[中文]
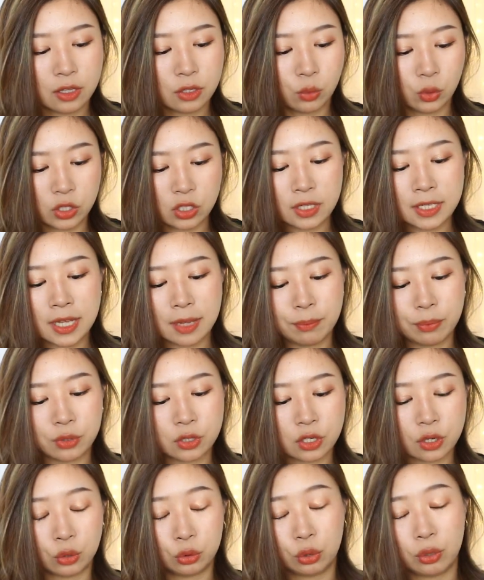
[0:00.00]
我之前不
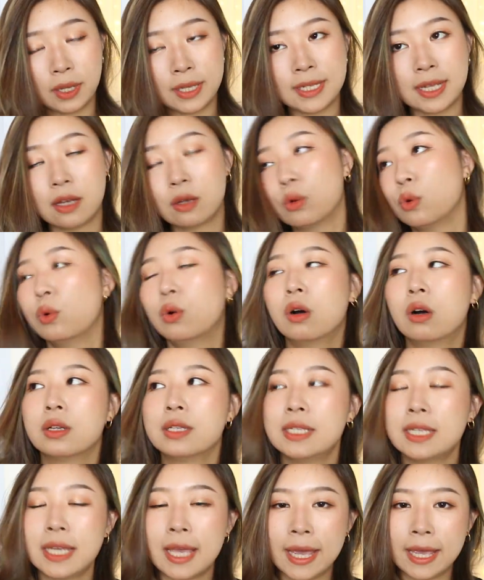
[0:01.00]
是有推荐过
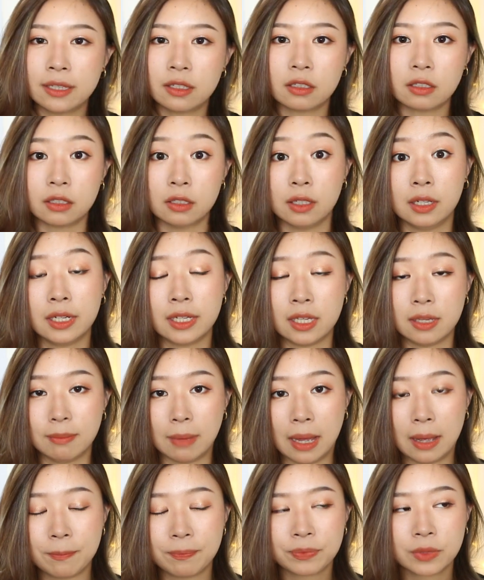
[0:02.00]
ZA 的隔离
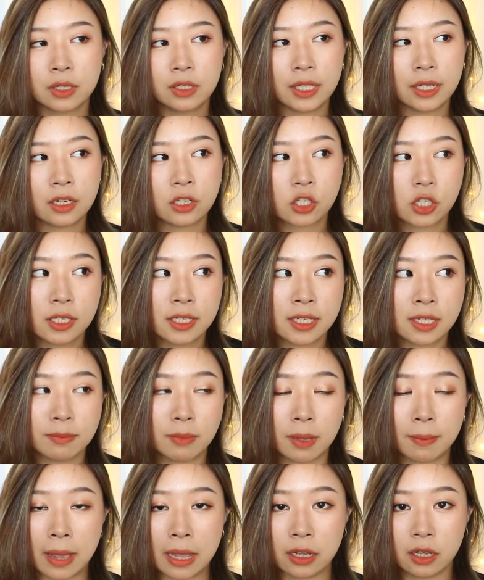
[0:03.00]
吗？那个珍稀
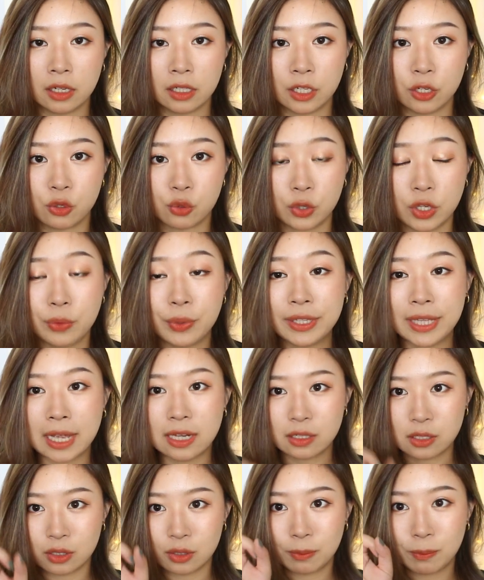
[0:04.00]
美白隔离乳，因为
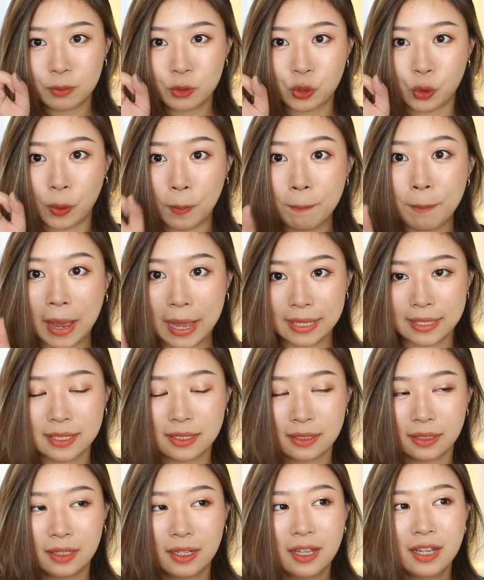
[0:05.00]
它是纯白
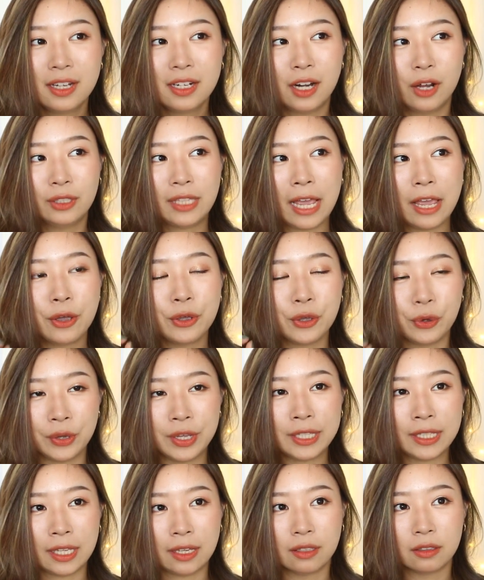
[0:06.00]
色，然后它又有
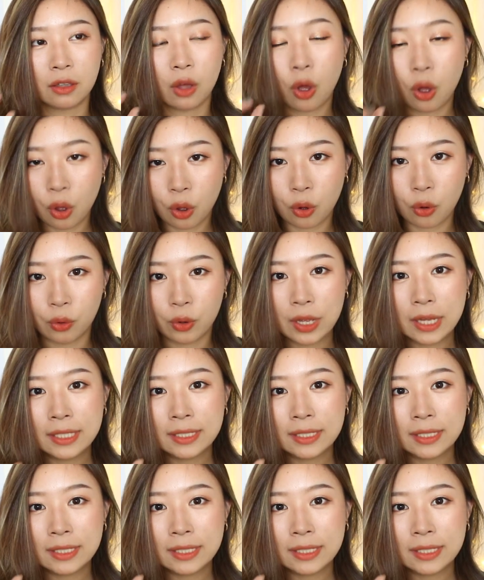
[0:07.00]
一点厚，